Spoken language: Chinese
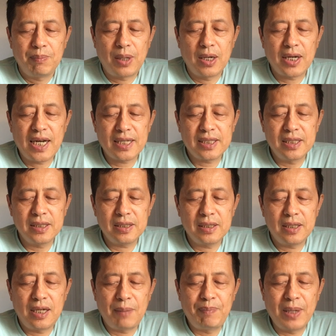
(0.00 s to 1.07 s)
宝拉登。
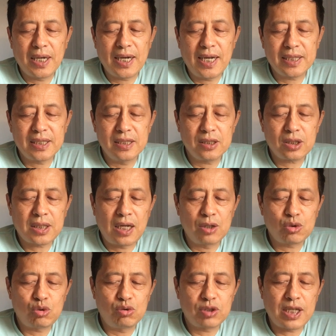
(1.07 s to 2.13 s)
本拉登
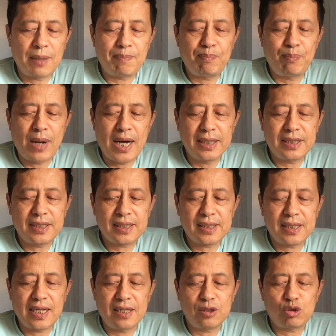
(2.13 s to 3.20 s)
当初在巴基
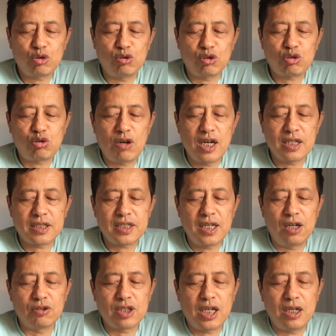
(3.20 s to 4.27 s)
斯坦所创
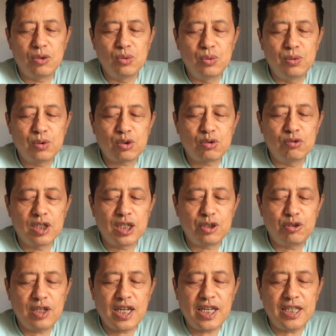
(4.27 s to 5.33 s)
造的无数个
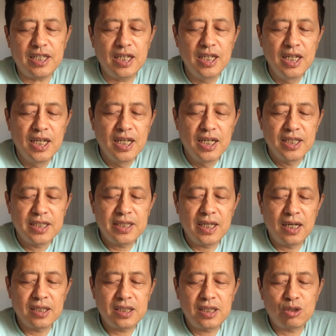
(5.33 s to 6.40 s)
训练营，
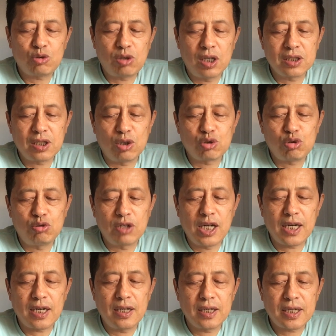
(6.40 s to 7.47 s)
相继创造出
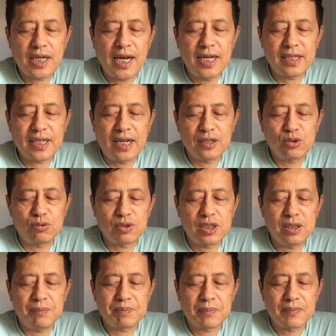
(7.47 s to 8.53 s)
了盖达组
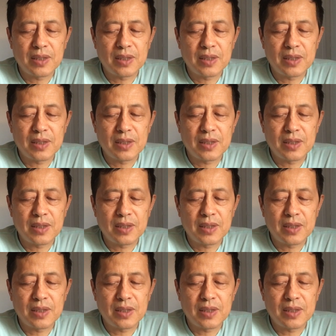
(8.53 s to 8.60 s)
织。